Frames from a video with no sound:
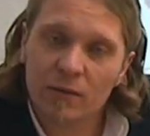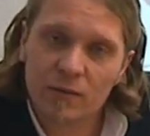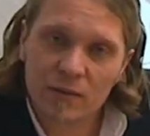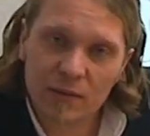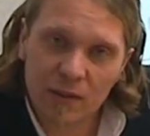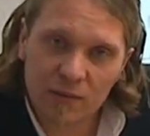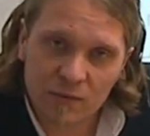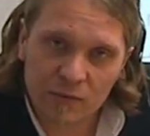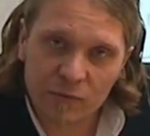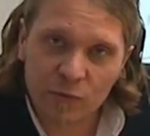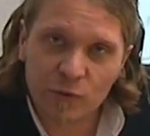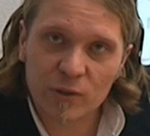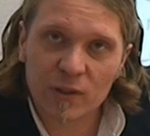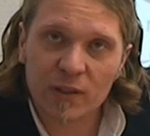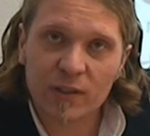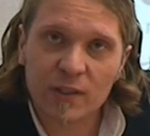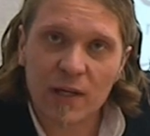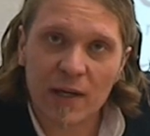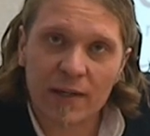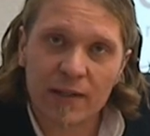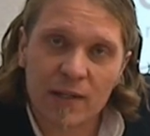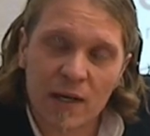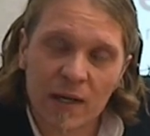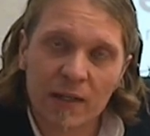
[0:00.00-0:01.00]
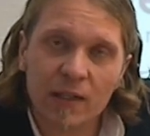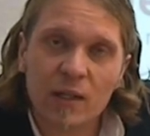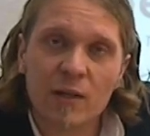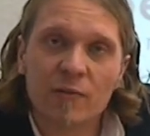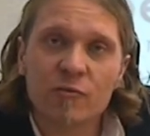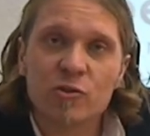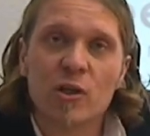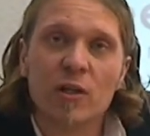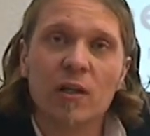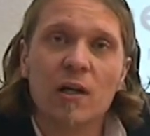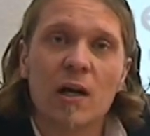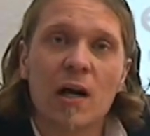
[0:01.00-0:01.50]
dass sie wirklich eine
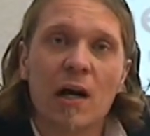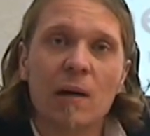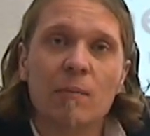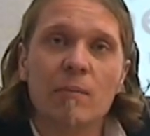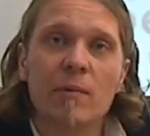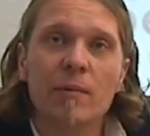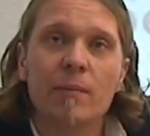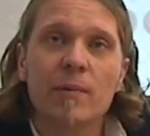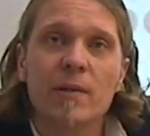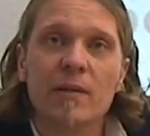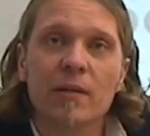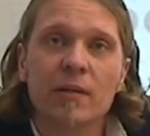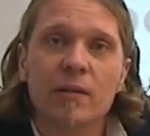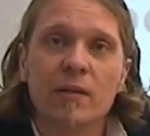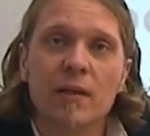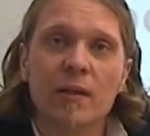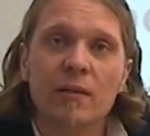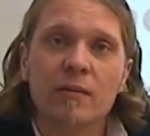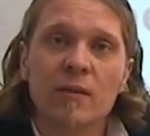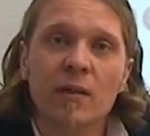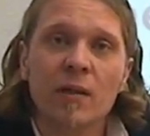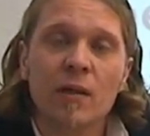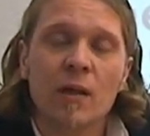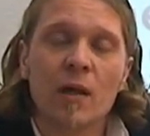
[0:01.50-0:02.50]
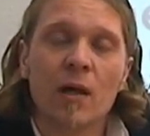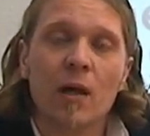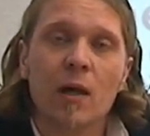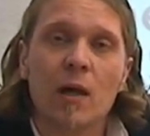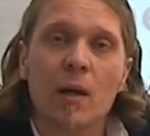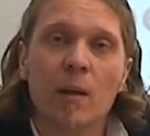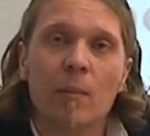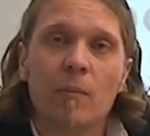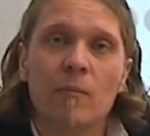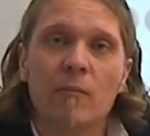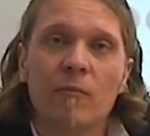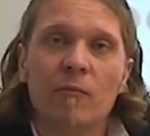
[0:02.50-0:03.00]
Anlaufstelle haben im Internet,
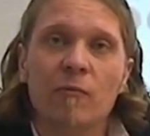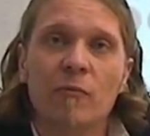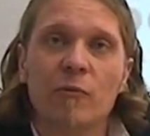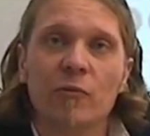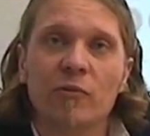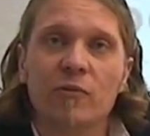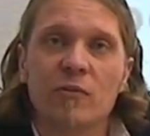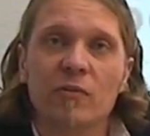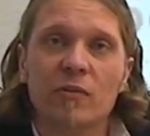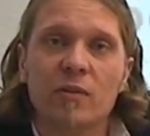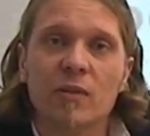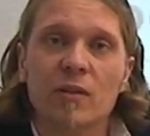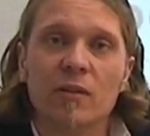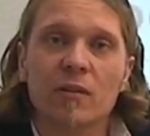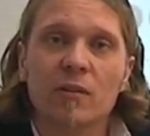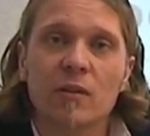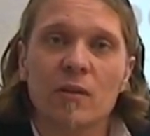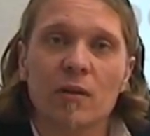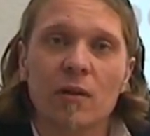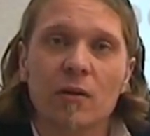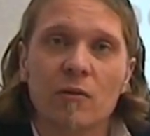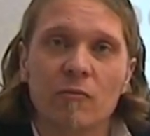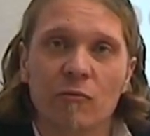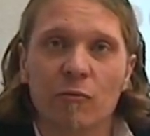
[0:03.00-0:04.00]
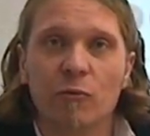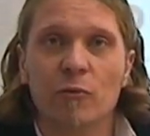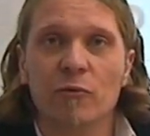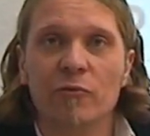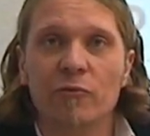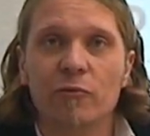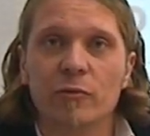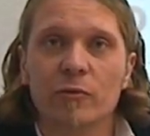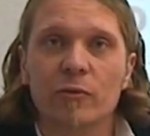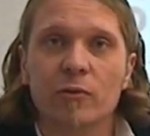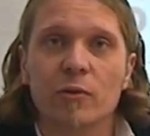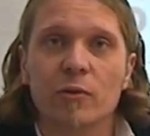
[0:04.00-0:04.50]
ähm, wo sie sich äh, wohlfühlen